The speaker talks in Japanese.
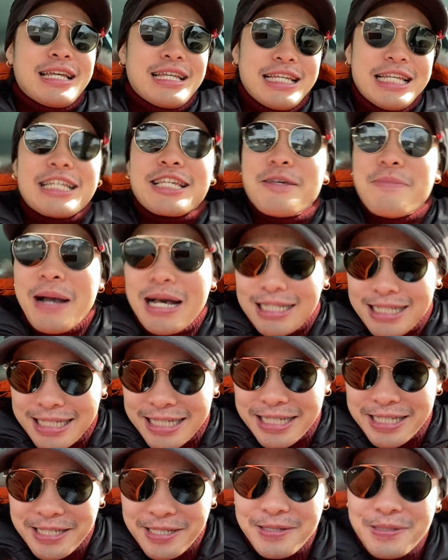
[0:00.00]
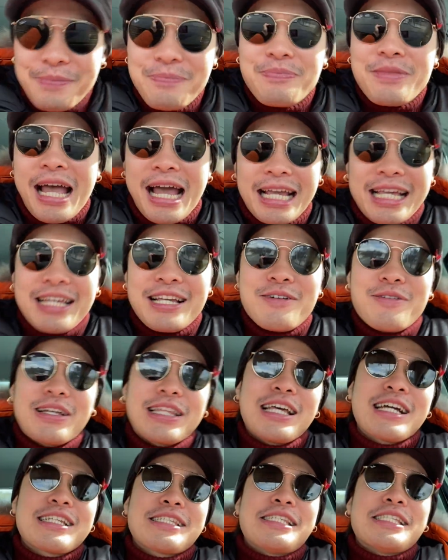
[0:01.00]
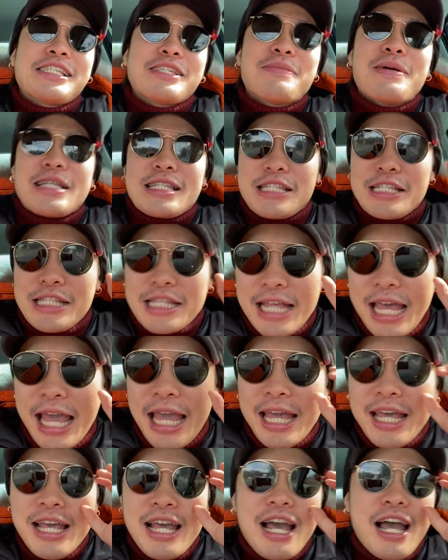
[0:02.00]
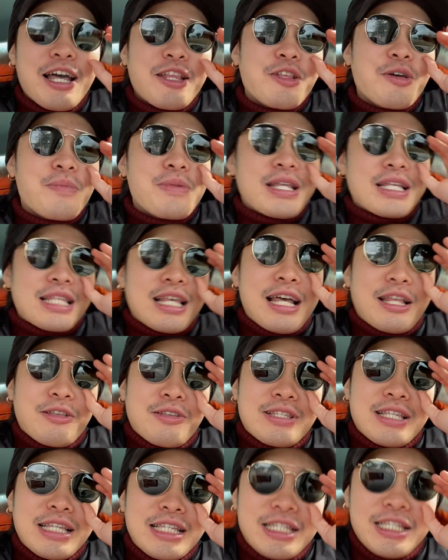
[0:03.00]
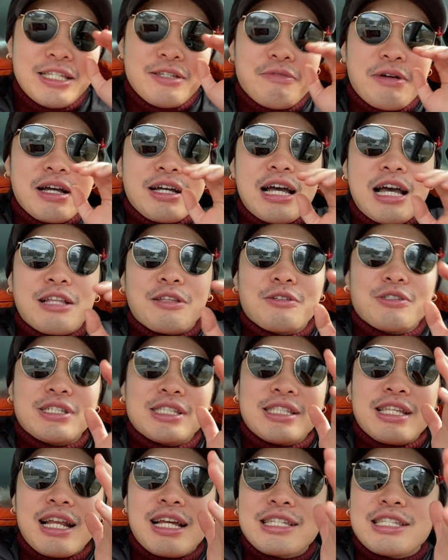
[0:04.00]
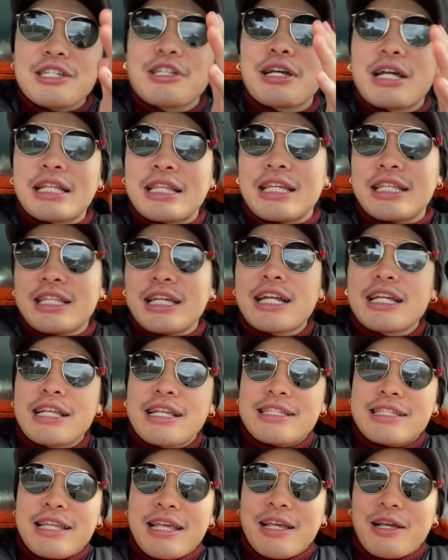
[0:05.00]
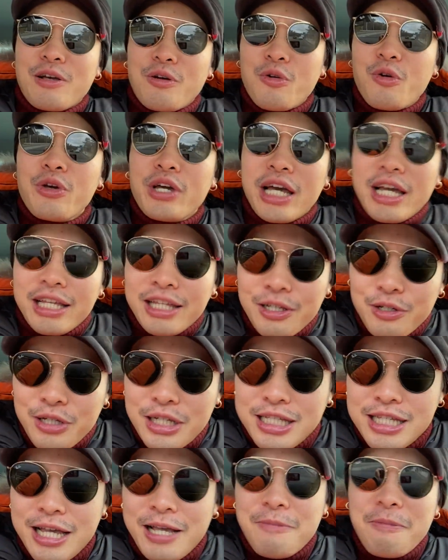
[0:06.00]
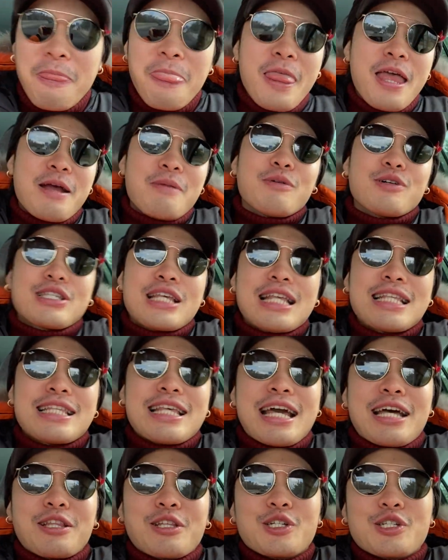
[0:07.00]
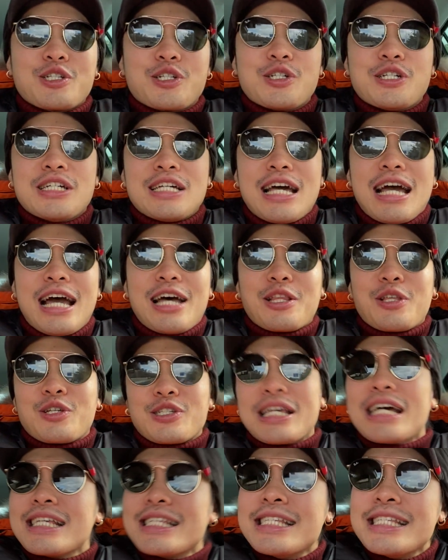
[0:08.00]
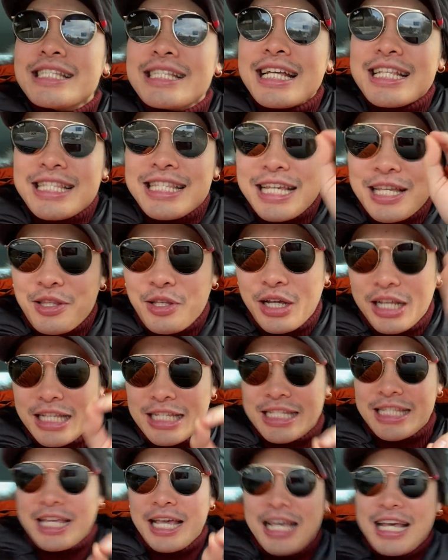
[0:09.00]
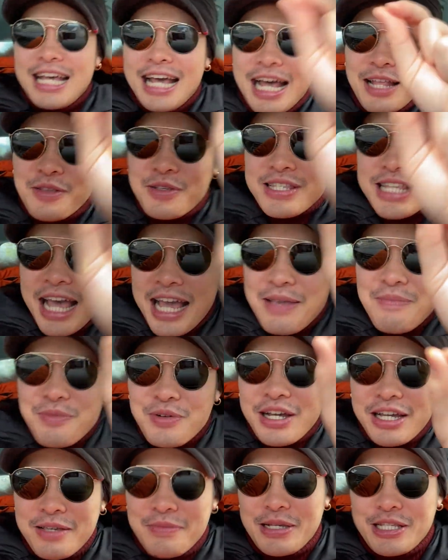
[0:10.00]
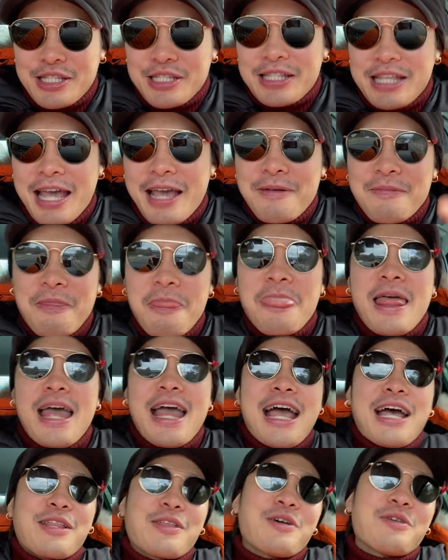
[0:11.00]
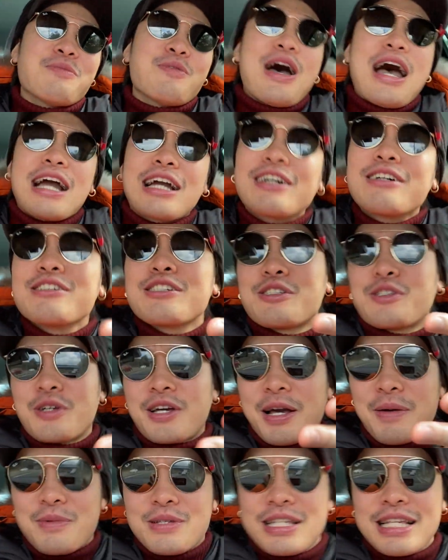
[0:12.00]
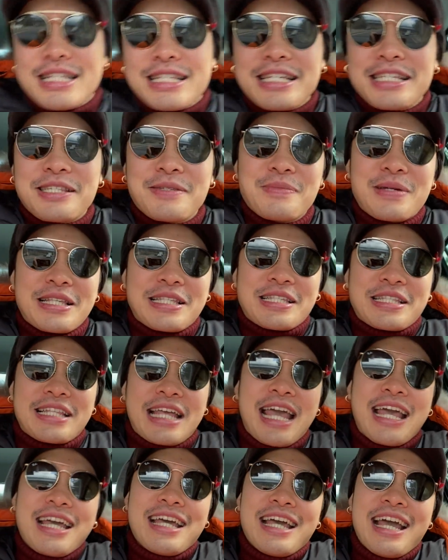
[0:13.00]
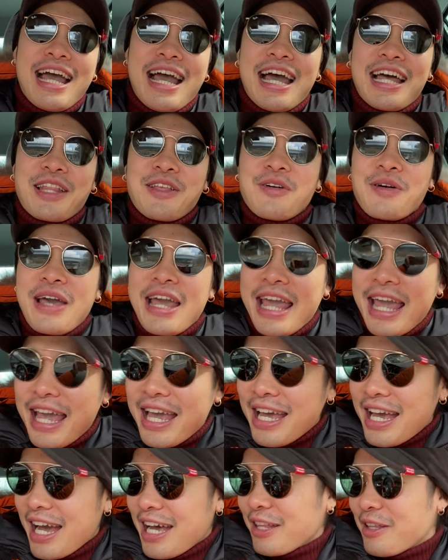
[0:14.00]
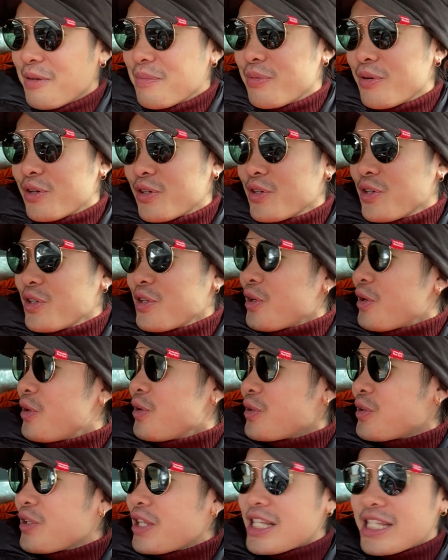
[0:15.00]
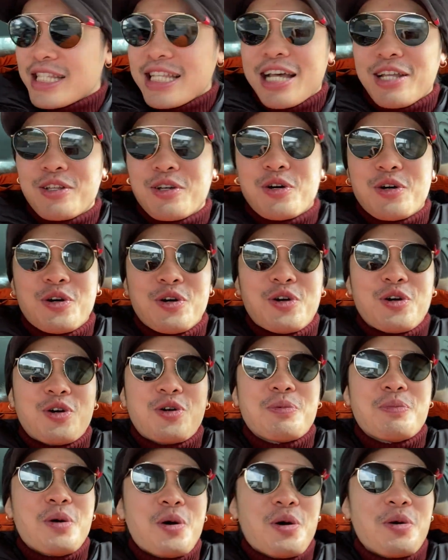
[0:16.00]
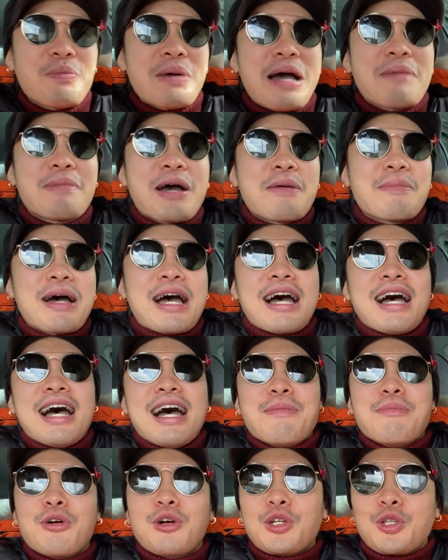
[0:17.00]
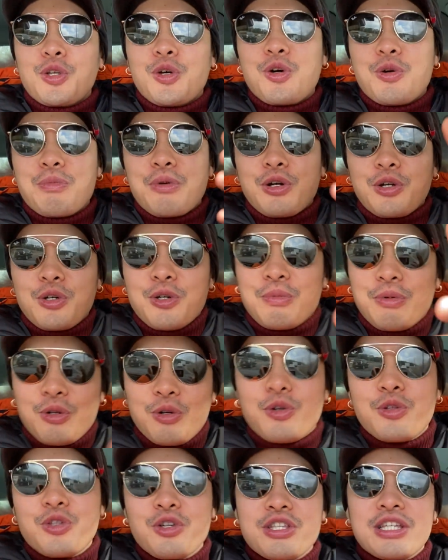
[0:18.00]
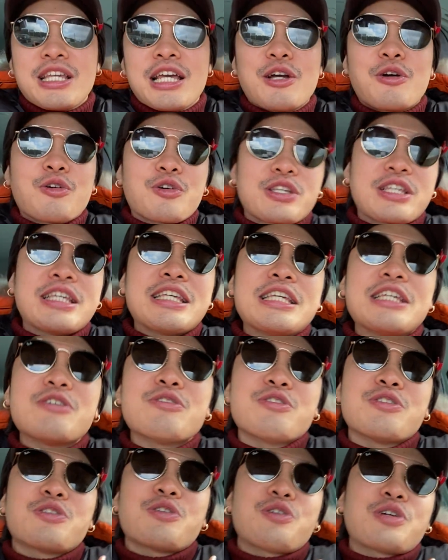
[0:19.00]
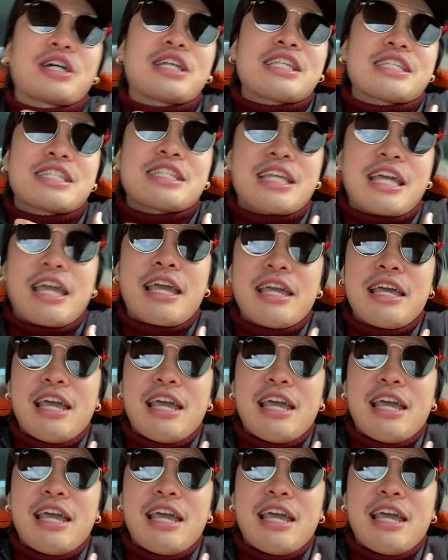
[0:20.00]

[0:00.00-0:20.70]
行きます私行きますんで、あの、皆さん、あの、ぜひ、あの、知ってらっしゃる方いたらですね、声かけてください。もう全然、あの、あの、写真撮影とかですね、あの、サインも書きますんで、あの、もう握手とかも全然しますんで、あの、え、あの、僕、ほんとですね、あの、もう、まあまあまあ、僕と、僕、僕、本当に結構、金運というかですね、